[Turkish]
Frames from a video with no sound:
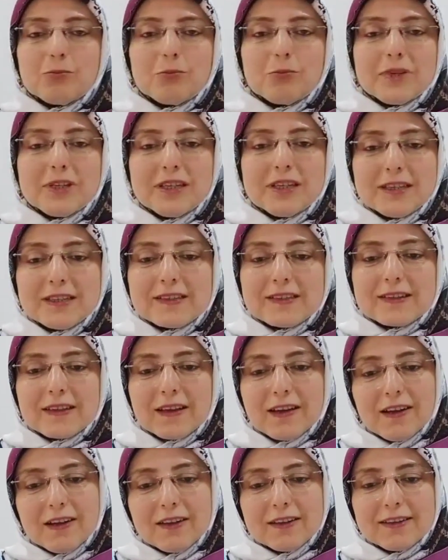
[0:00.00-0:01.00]
bir
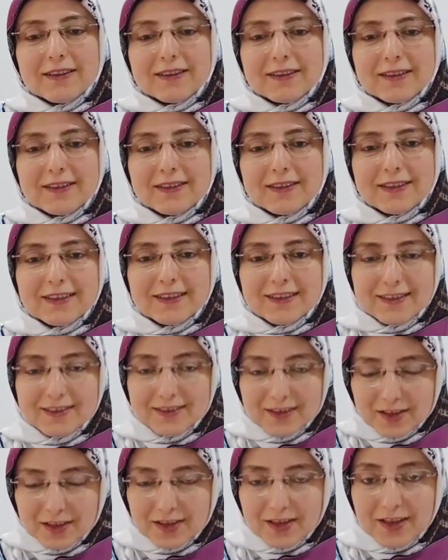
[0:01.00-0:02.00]
saattir
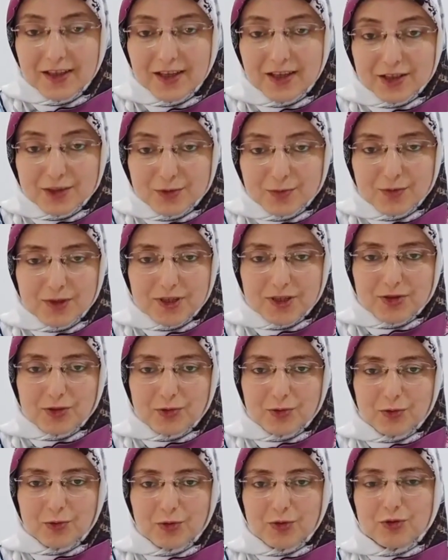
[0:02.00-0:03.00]
yayını açmak
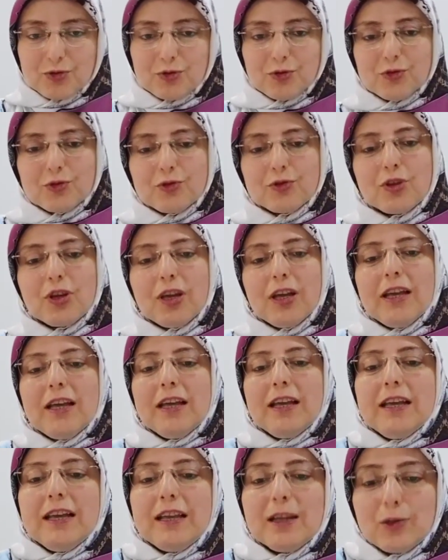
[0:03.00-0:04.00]
için uğraşıyoruz.
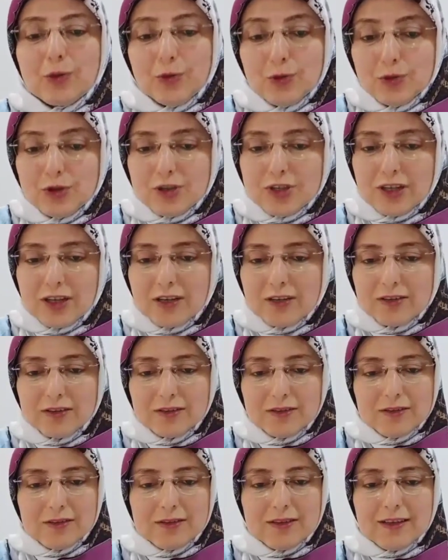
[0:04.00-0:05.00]

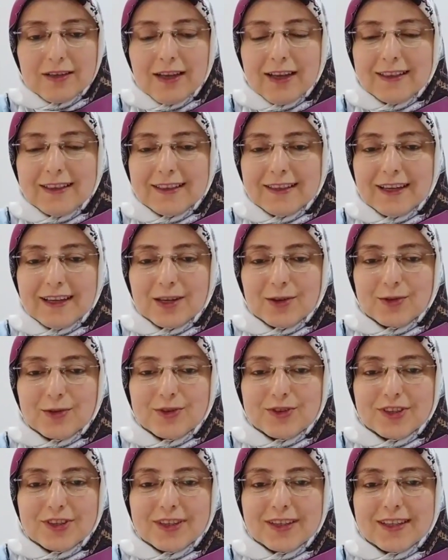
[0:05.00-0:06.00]
Gülcan hatta
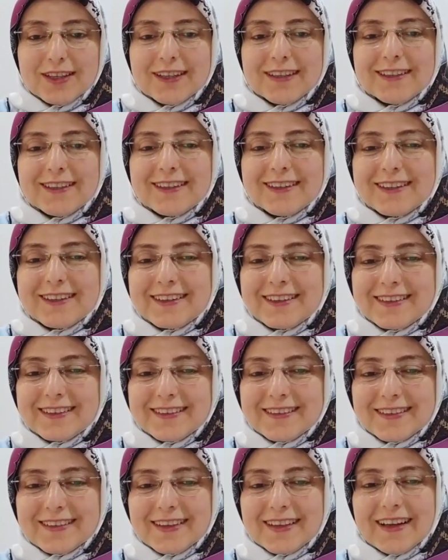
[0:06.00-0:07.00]
Gülcan'ın yanında
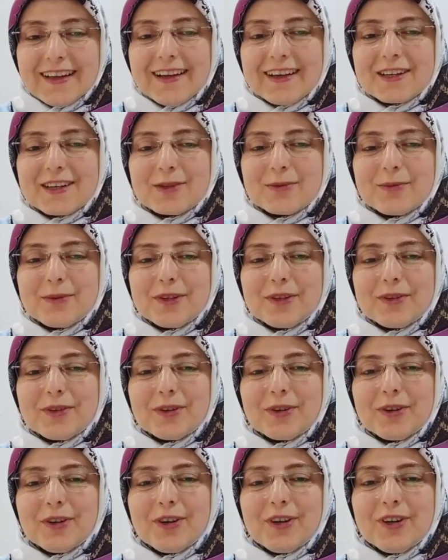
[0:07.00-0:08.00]
kızı da yardım
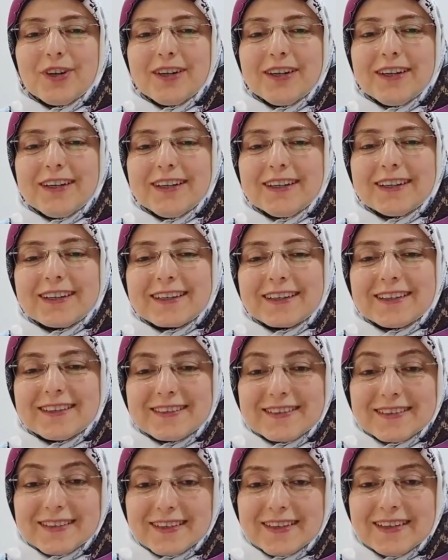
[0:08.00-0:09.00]
ediyor.
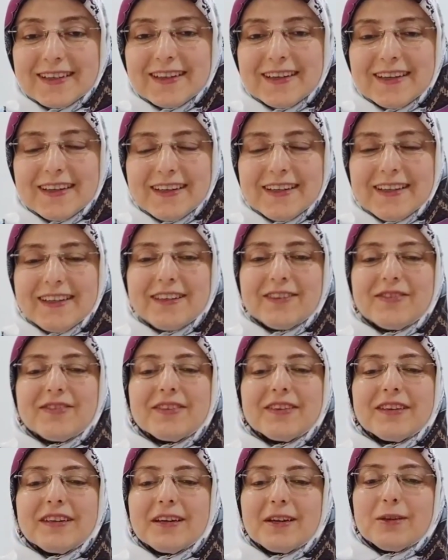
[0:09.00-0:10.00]
Kızı Elif
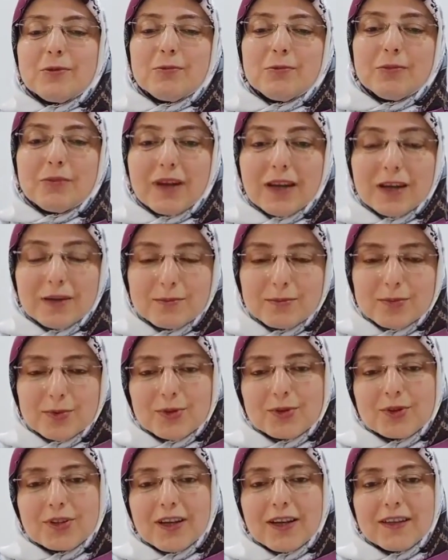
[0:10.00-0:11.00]
ben
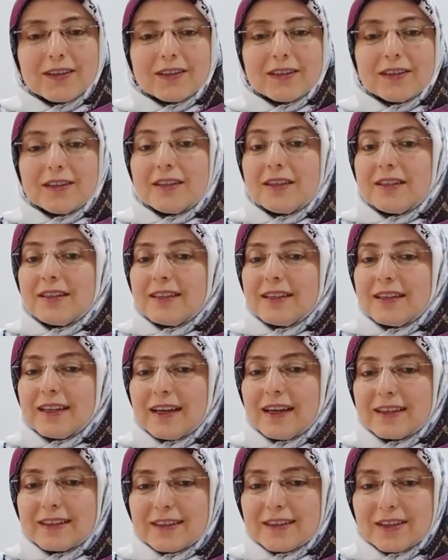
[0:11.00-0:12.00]
buradan
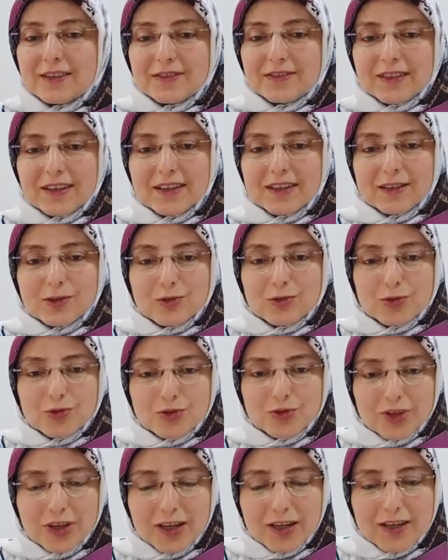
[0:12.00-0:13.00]
diğer taraftan
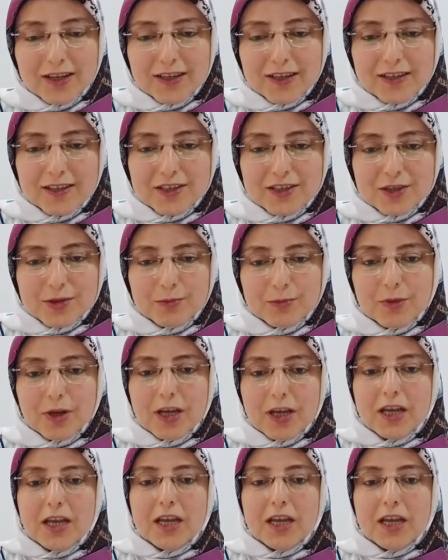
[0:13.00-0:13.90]
Şükriye arkadaşım